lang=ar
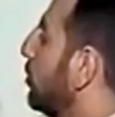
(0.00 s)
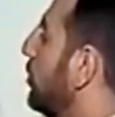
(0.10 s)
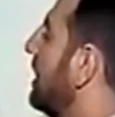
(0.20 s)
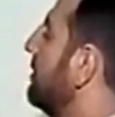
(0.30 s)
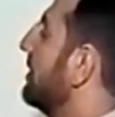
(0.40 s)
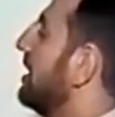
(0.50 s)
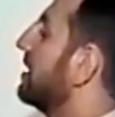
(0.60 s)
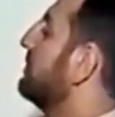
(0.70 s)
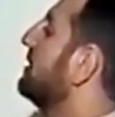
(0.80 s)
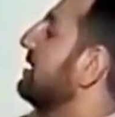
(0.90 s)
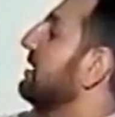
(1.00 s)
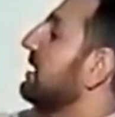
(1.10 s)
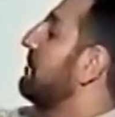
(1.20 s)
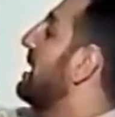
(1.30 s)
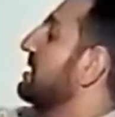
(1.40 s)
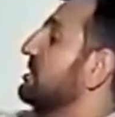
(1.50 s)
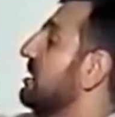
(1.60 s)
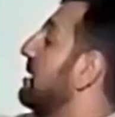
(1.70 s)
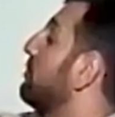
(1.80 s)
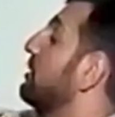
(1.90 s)
كلما ظهر نماذج
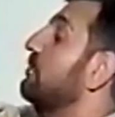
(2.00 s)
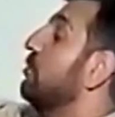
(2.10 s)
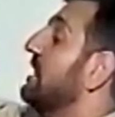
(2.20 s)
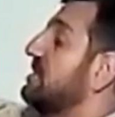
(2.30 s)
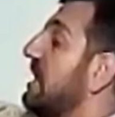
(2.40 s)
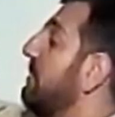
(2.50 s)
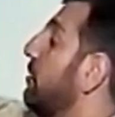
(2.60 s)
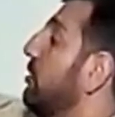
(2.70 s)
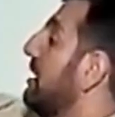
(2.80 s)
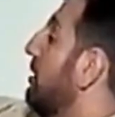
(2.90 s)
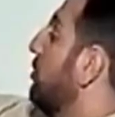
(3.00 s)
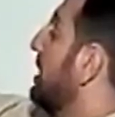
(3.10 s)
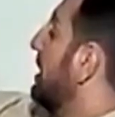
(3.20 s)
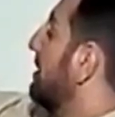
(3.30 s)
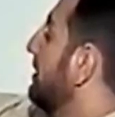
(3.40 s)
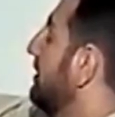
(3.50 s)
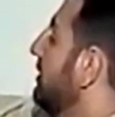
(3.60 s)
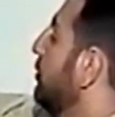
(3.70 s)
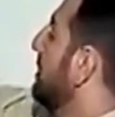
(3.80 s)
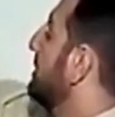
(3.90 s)
نموذج عمل هنا وهناك
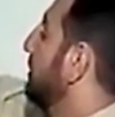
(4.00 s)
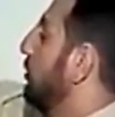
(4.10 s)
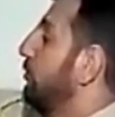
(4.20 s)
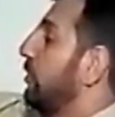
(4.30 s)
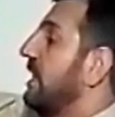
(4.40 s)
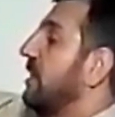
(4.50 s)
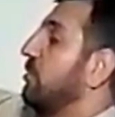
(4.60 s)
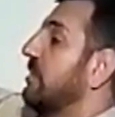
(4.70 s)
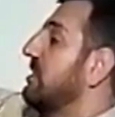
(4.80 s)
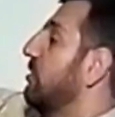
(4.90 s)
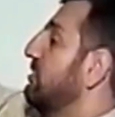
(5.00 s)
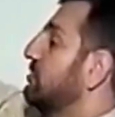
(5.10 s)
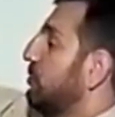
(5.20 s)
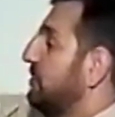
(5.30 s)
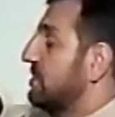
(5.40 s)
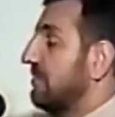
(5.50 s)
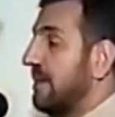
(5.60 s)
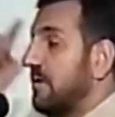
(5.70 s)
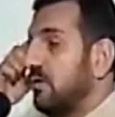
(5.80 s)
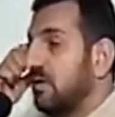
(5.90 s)
يمثله فلان أو يمثله مجموعة
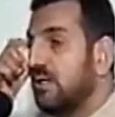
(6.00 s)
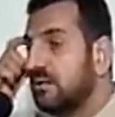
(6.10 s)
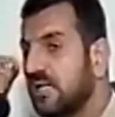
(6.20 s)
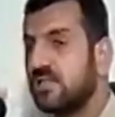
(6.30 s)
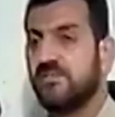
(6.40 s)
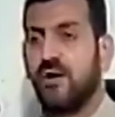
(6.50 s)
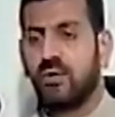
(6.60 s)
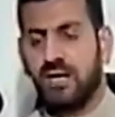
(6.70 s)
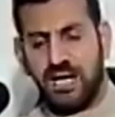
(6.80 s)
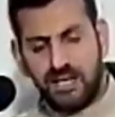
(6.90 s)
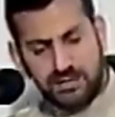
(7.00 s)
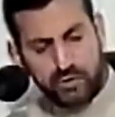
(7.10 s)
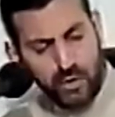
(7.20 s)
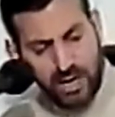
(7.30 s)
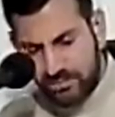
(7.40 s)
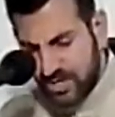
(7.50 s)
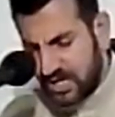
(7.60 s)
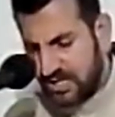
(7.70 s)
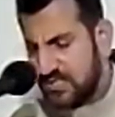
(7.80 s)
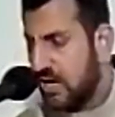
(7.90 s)
شباب أو تجد فورا التهم
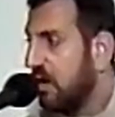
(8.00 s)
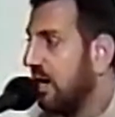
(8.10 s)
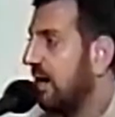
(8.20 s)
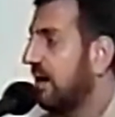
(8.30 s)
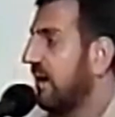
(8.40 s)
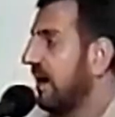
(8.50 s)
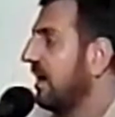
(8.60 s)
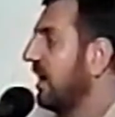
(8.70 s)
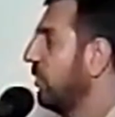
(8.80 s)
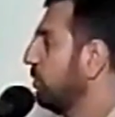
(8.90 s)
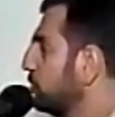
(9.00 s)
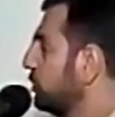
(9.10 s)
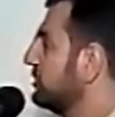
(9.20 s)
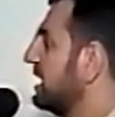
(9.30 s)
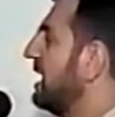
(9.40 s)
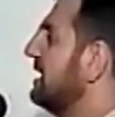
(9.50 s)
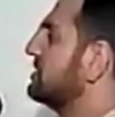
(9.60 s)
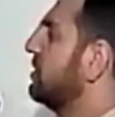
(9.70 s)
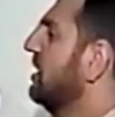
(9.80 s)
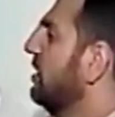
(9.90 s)
جاهزة والهجوم
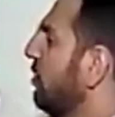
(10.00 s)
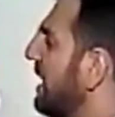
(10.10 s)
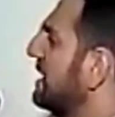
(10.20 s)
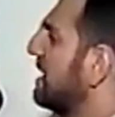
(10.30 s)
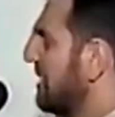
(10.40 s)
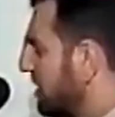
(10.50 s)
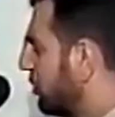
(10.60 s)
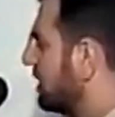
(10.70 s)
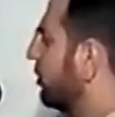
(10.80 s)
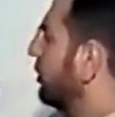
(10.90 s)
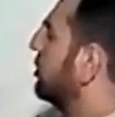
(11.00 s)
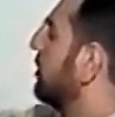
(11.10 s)
جاهز وأينما ذكروا